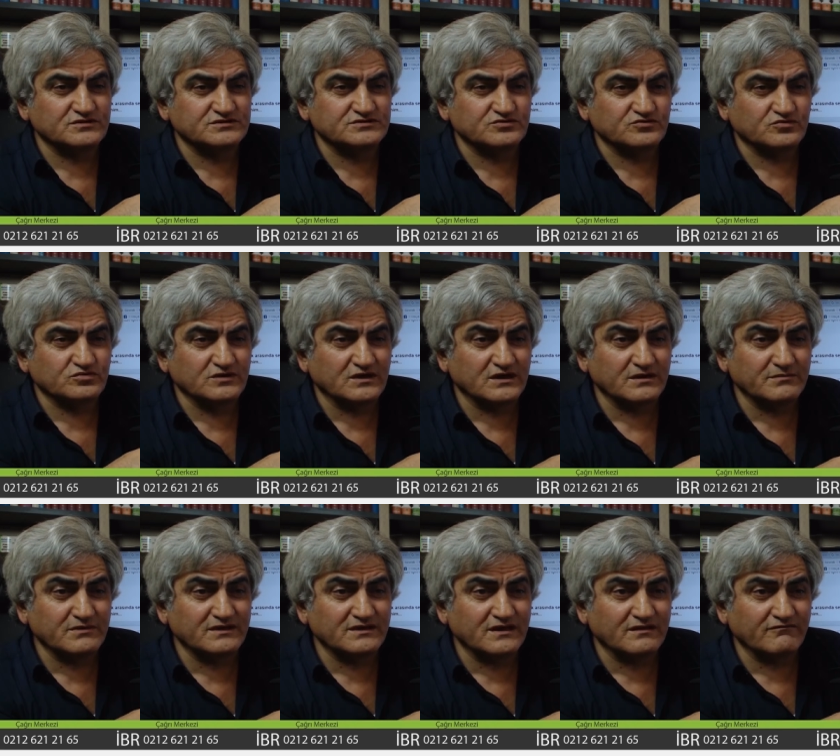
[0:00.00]
için
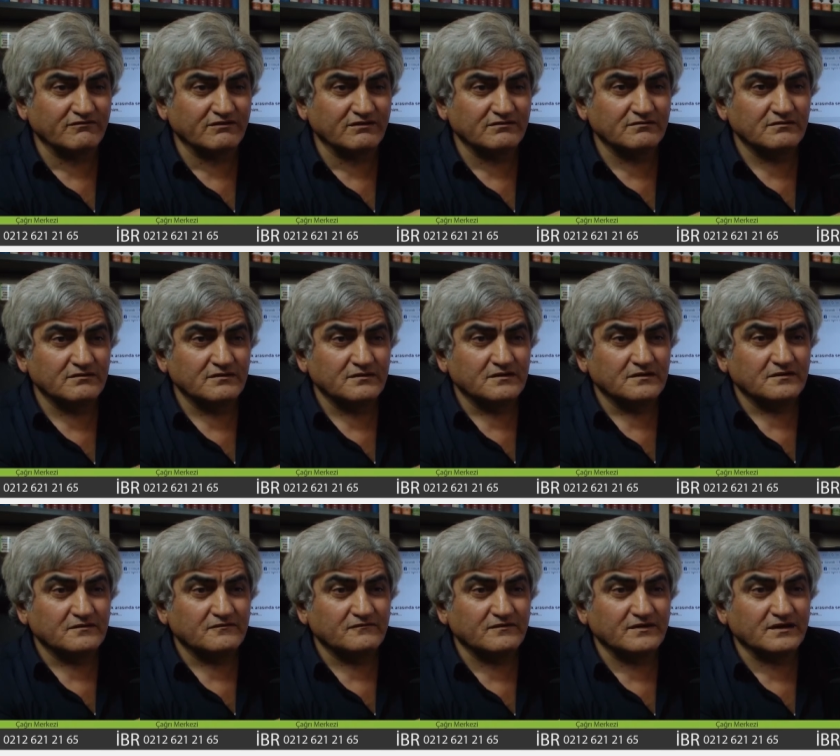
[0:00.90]
kullanamayanlar var.
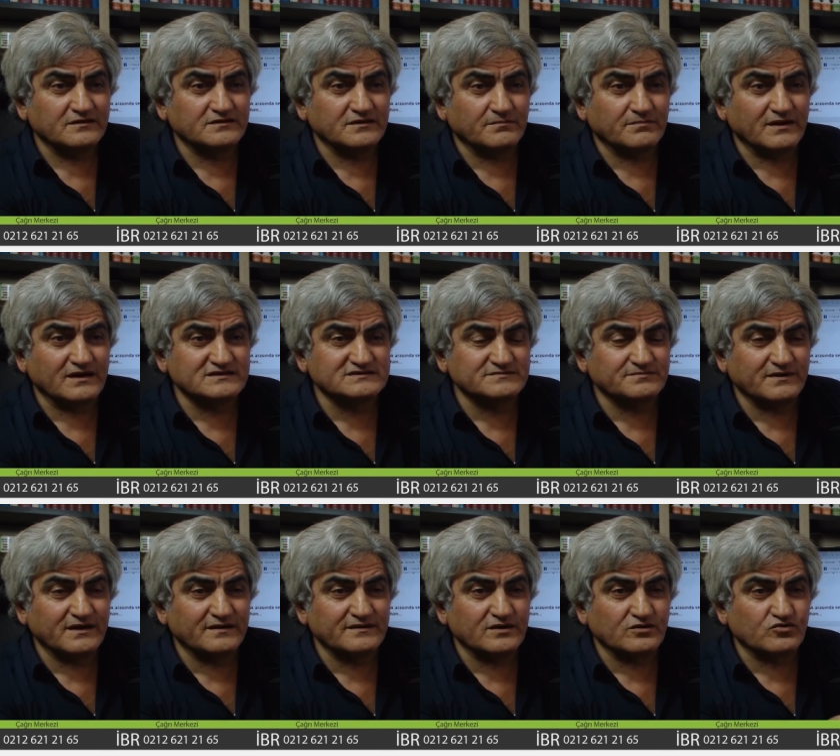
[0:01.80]
Veyahut da bazı
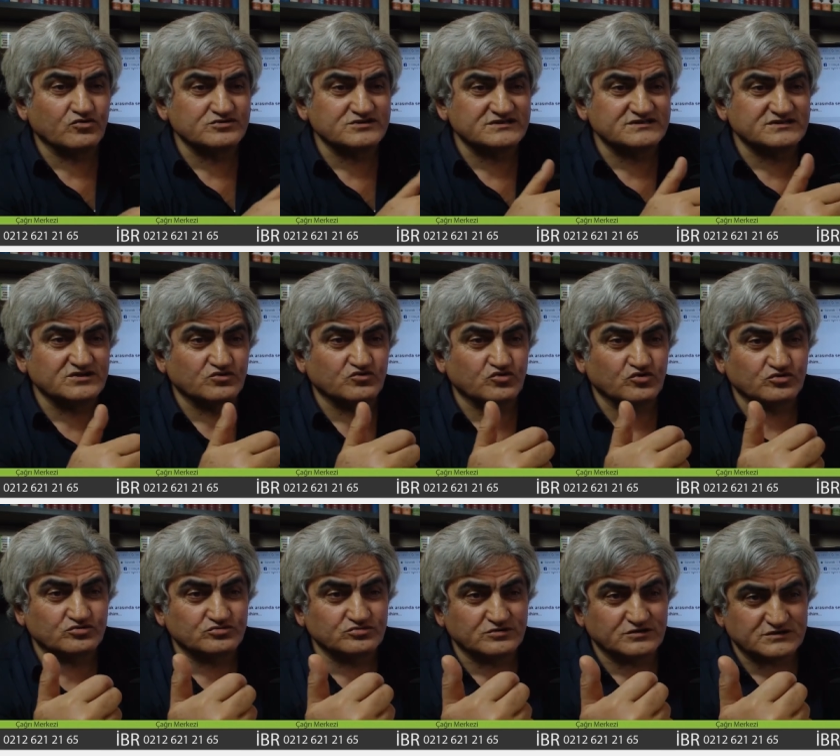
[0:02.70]
bayanlar kocasından
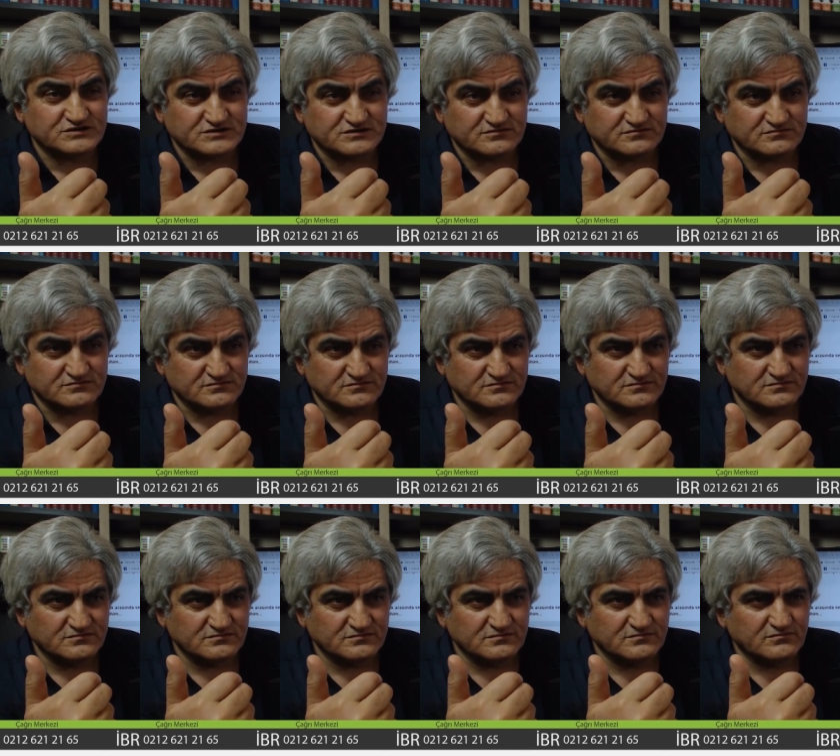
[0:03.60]
korktuğu için
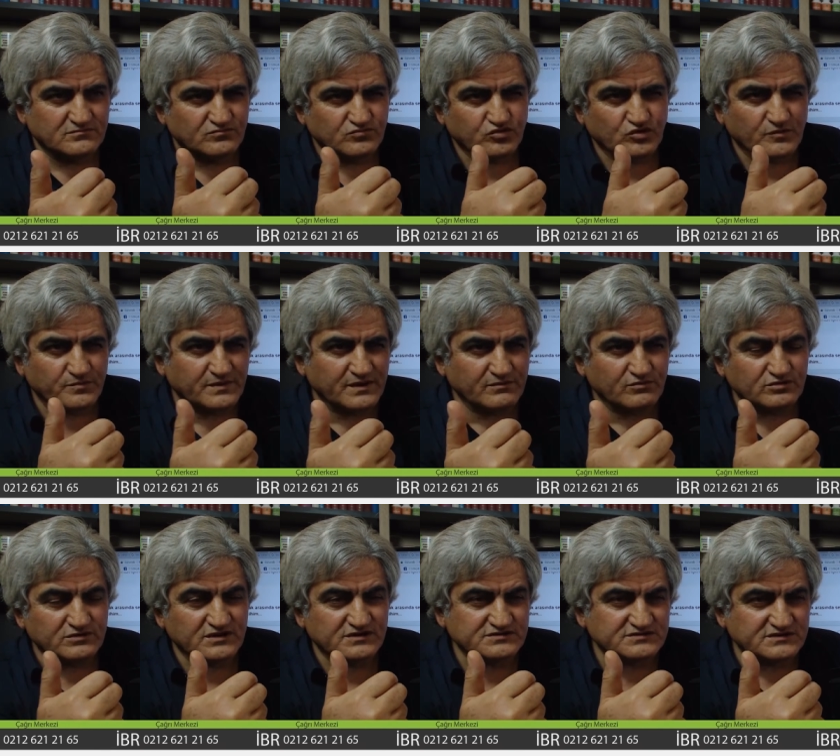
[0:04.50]
problem o
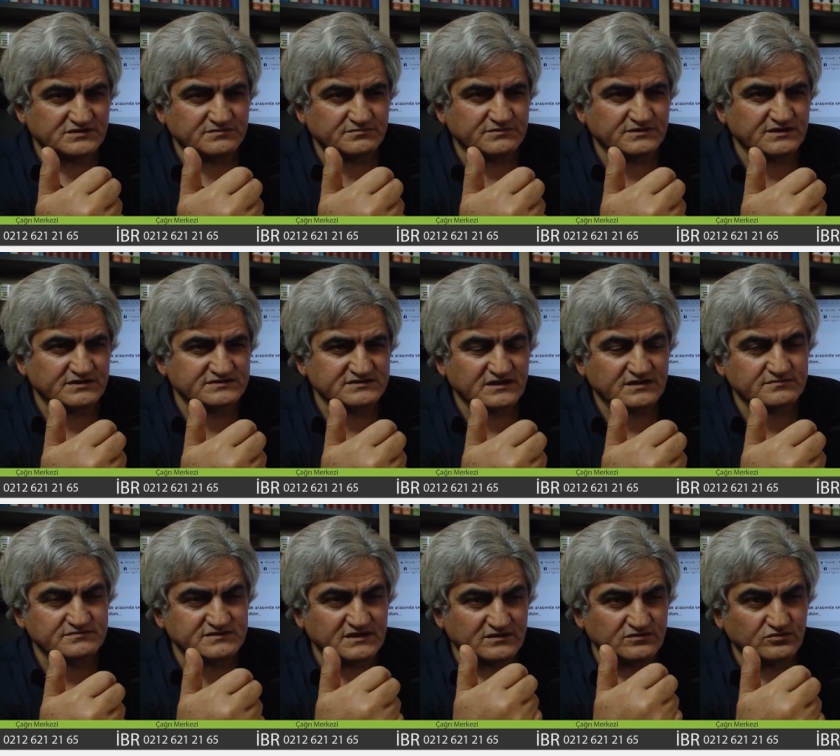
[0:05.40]
yaşardım diye.
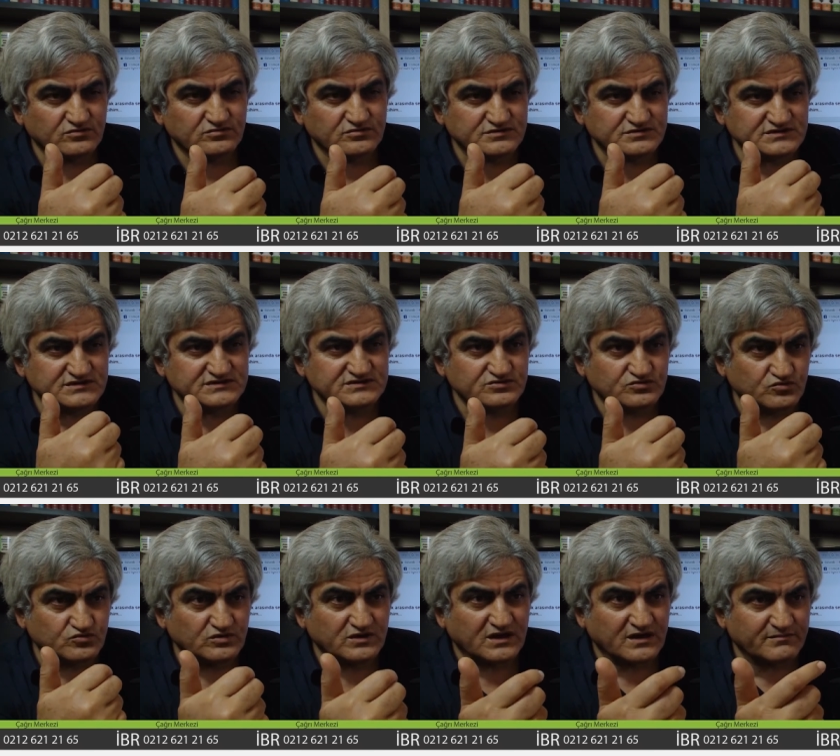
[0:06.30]
Sarımsaklı olduğu için içtir
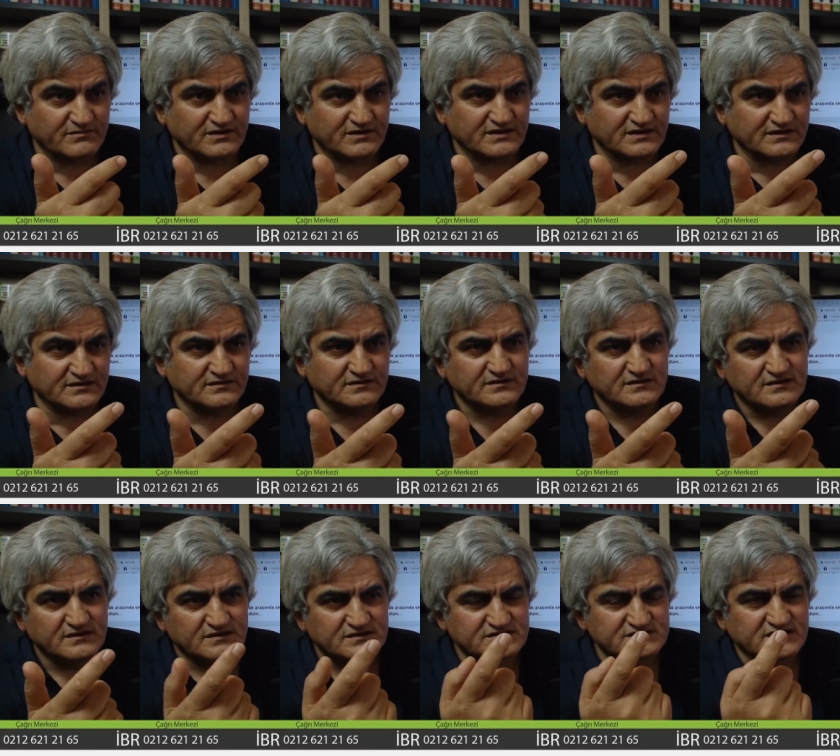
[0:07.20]
kullanamayanların
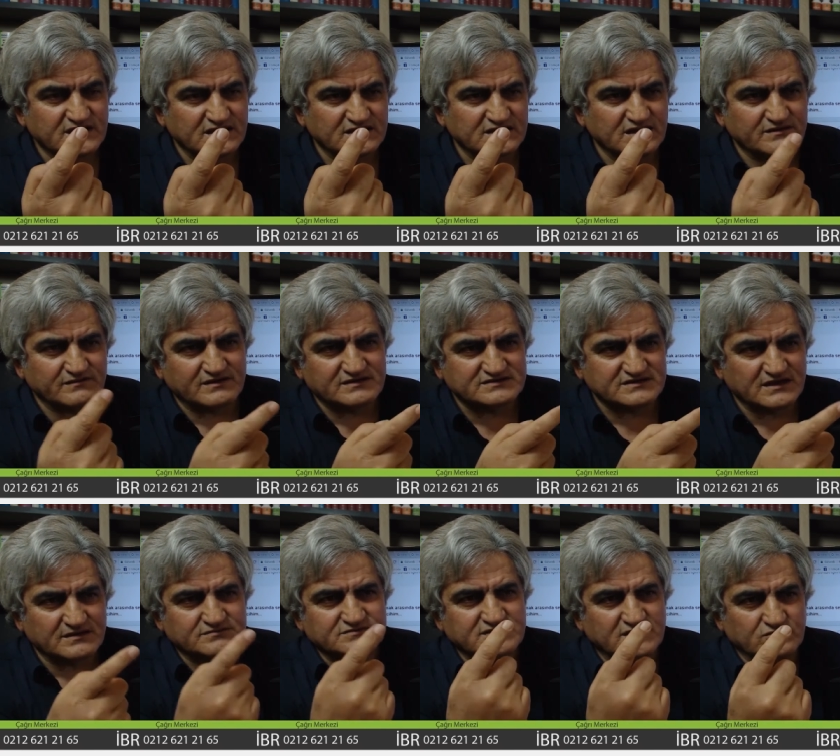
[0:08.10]
şikayetleri var.
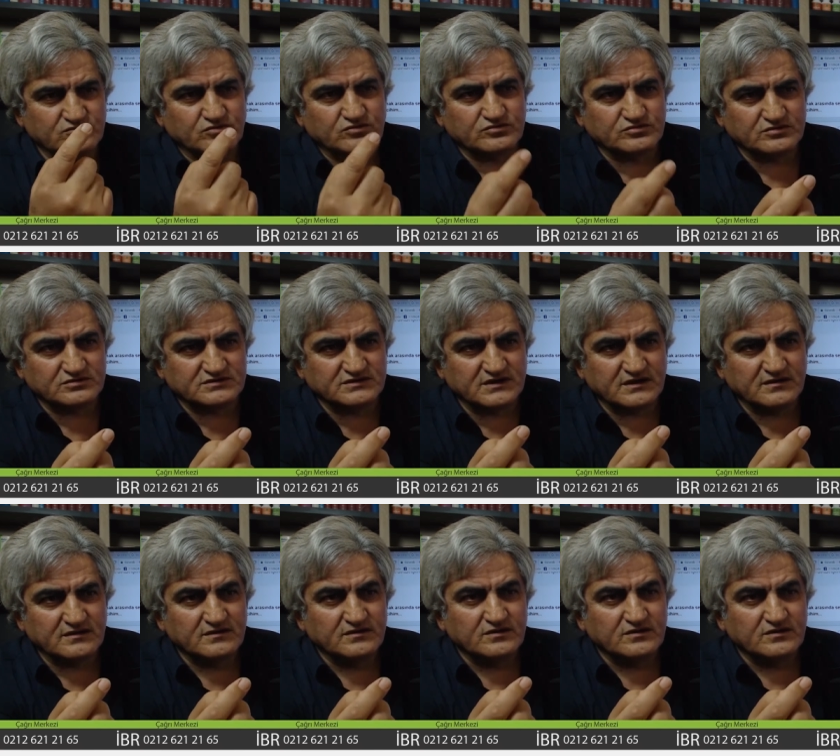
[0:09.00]
Sarımsak kokuyor diye.